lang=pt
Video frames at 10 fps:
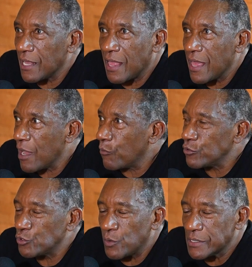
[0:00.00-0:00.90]
ela é a
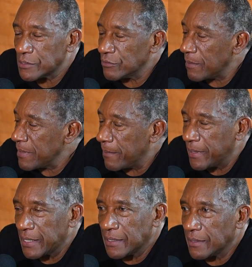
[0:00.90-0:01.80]
continuação da minha
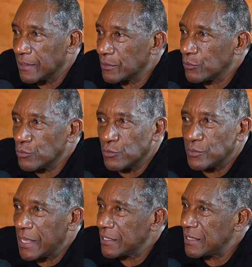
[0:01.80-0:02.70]
mãe. Tudo
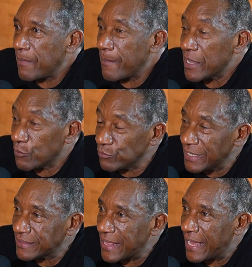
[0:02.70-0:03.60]
dela é da minha mãe. E com
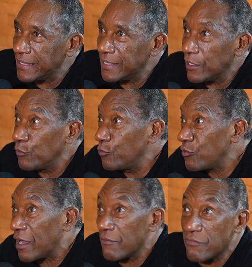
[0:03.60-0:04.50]
detalhe, eu
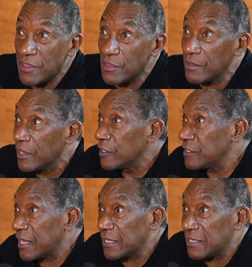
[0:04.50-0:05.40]
nunca vi.
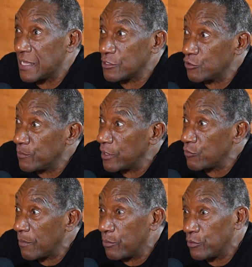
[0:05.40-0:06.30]
Sei que ela nasceu debaixo
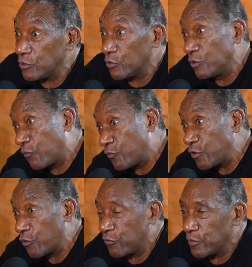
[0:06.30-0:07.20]
de uma ponte, eu não
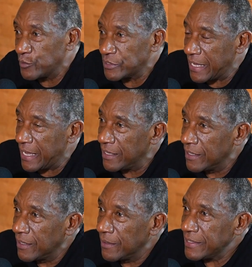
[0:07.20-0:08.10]
fui eu que fui buscar,
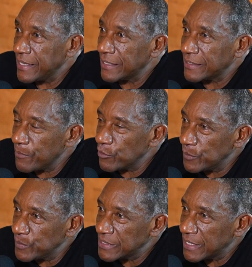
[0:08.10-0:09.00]
e ela tem meu
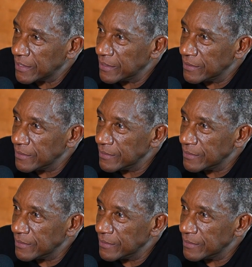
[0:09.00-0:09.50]
tipo de sangue.